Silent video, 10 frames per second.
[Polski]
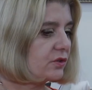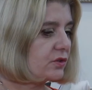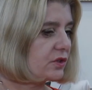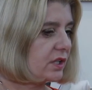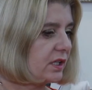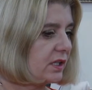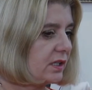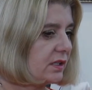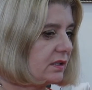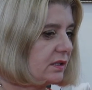
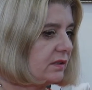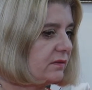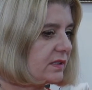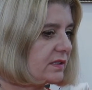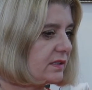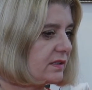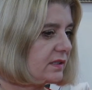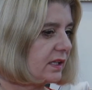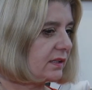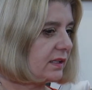że
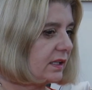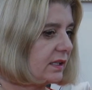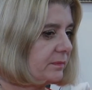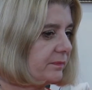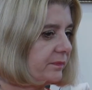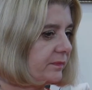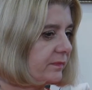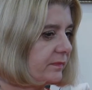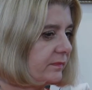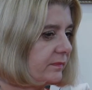inwestycja ta
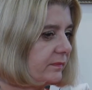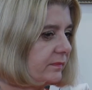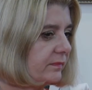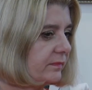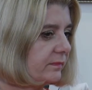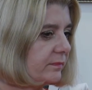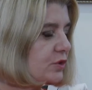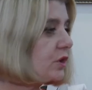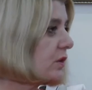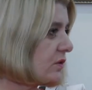mm,
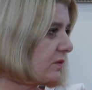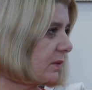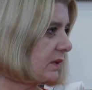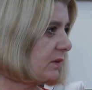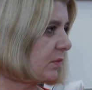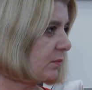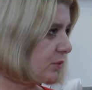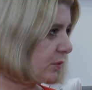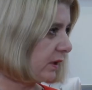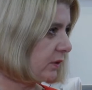przerosła chyba
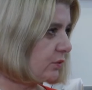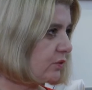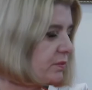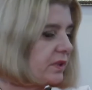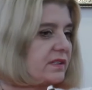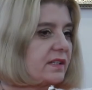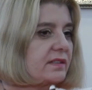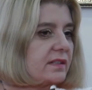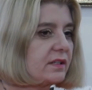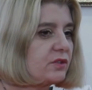byłego już
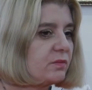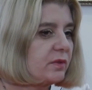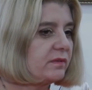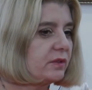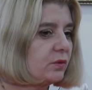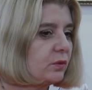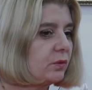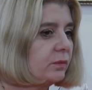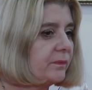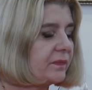prezesa
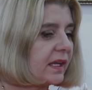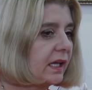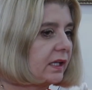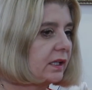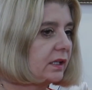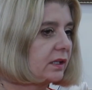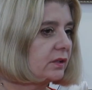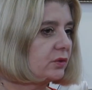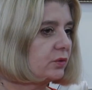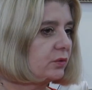ŚPWiK-u,
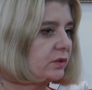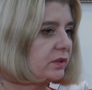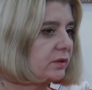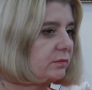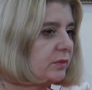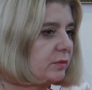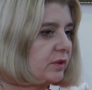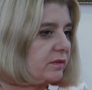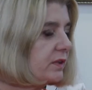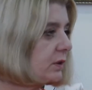który
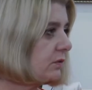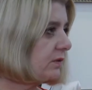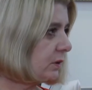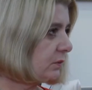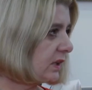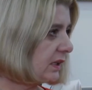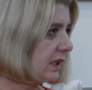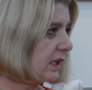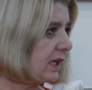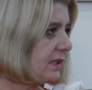mimo wielu, wielu
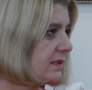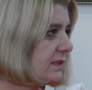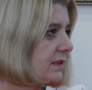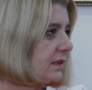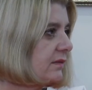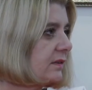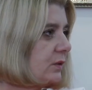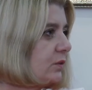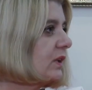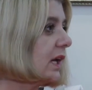deklaracji,
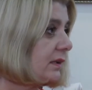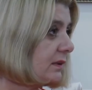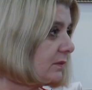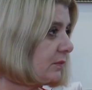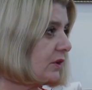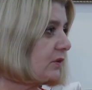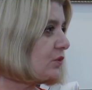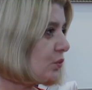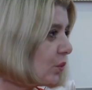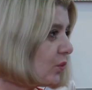wielu danych mi
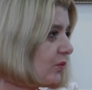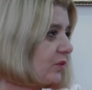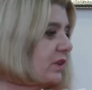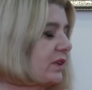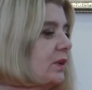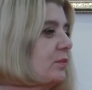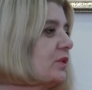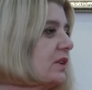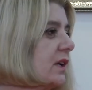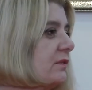słów nie
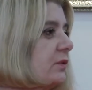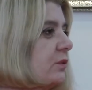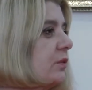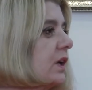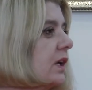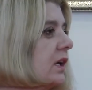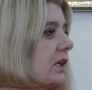potrafił